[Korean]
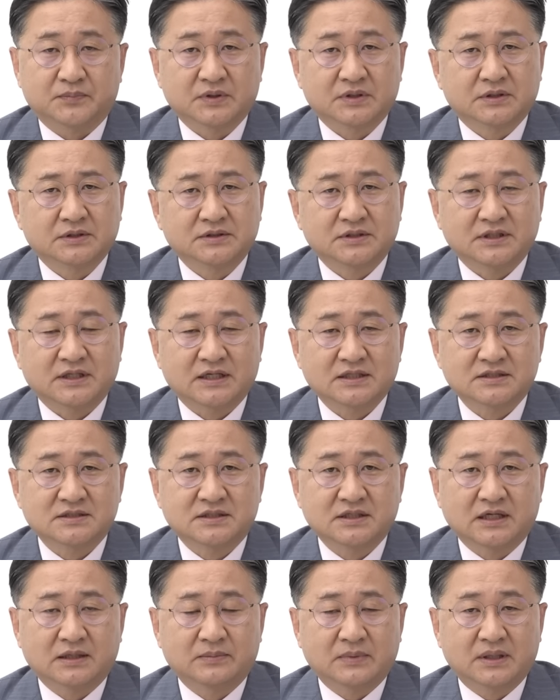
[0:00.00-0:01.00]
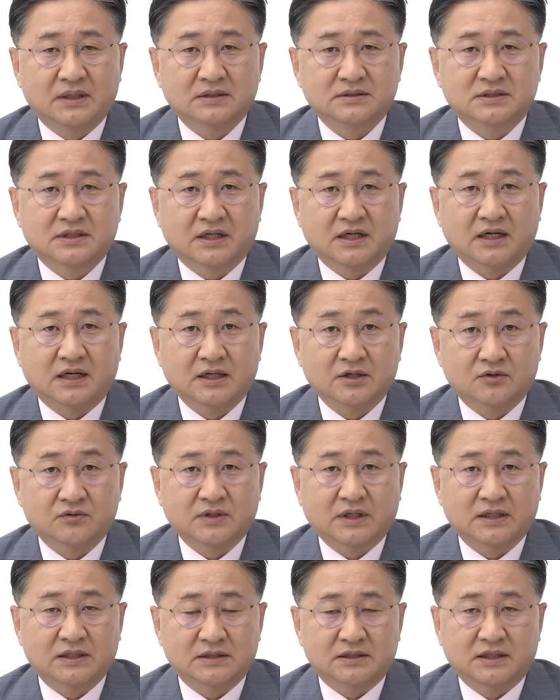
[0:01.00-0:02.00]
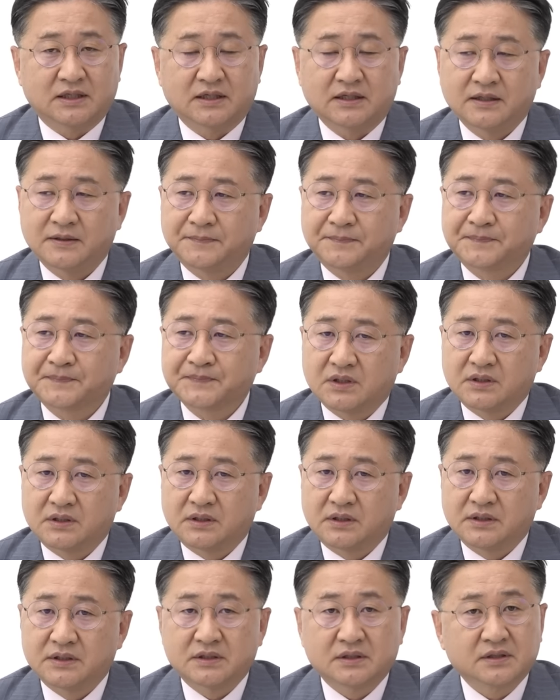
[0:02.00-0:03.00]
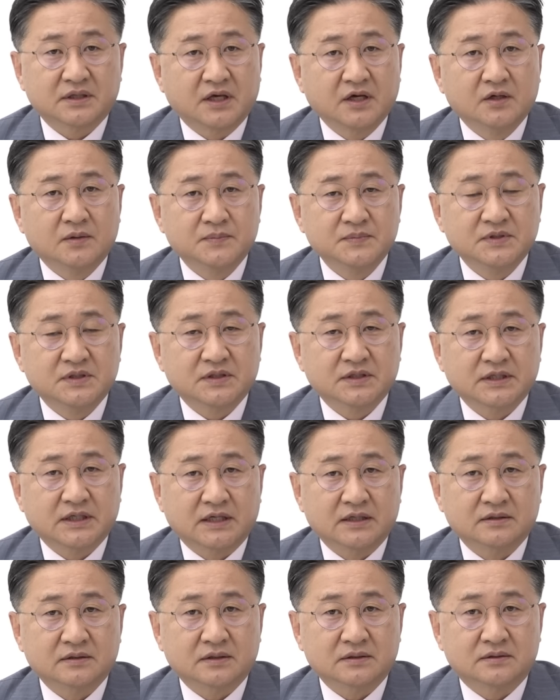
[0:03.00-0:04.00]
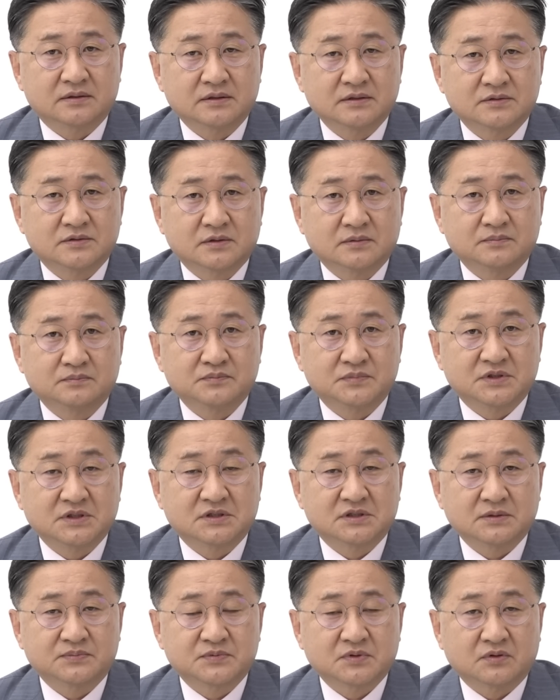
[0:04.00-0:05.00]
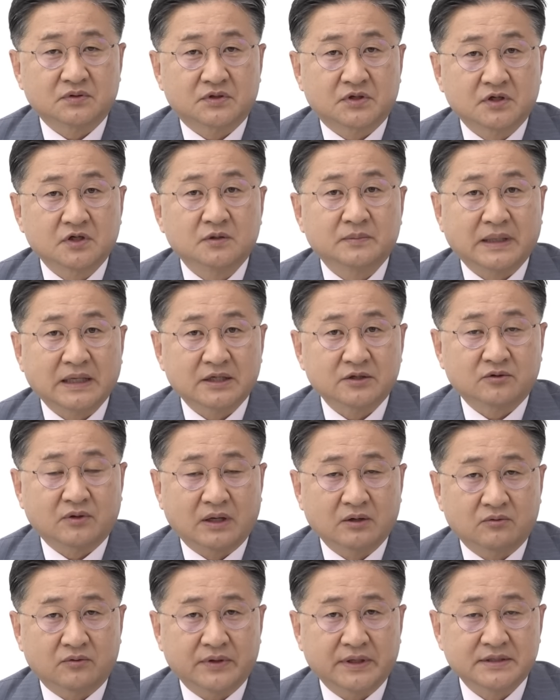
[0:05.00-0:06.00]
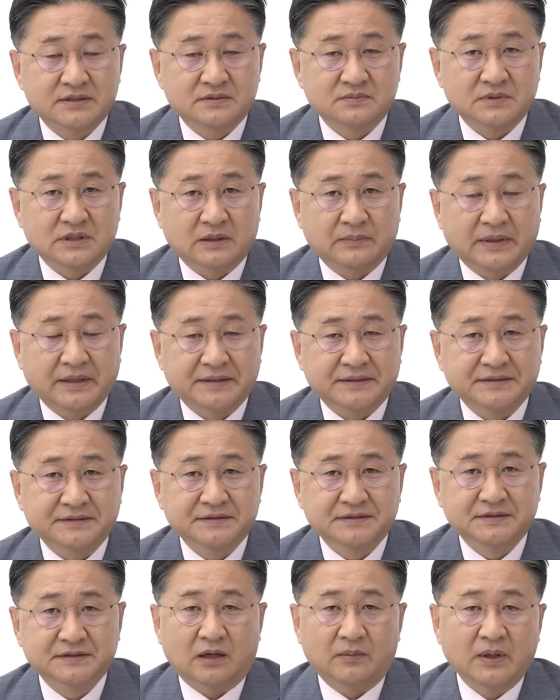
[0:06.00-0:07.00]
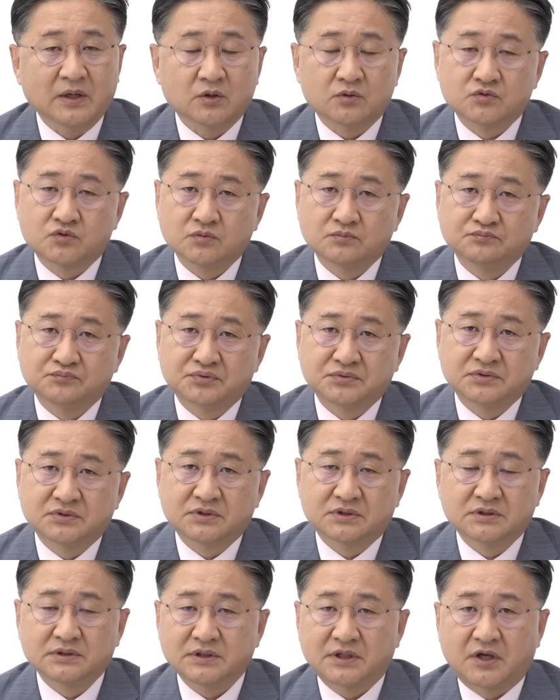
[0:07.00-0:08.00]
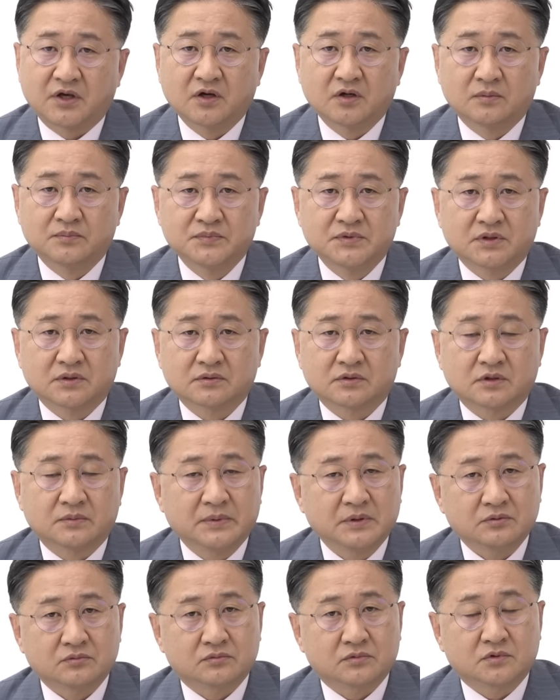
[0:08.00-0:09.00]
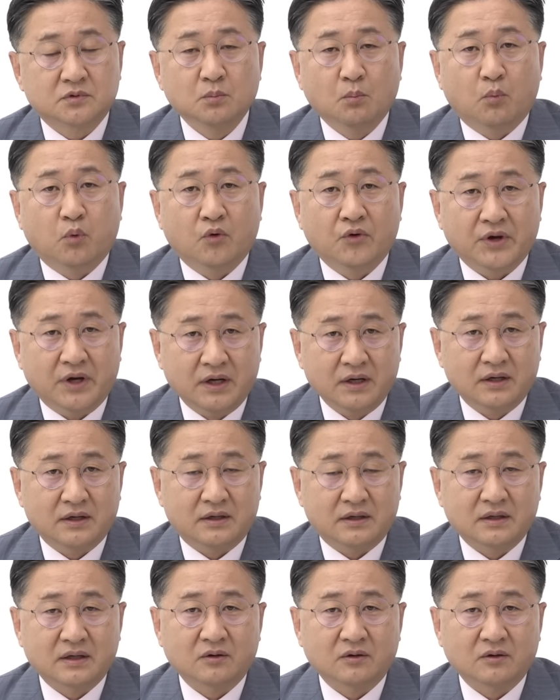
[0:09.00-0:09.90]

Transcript: 뭐 그때 당시에 아마 제가 학교 다닐 때 이런 계엄령이라는 것들을 좀 직접적으로 경험하기도 하고 했습니다만은 아마 요즘 분들은 계엄령 그러면 그건 뭐야?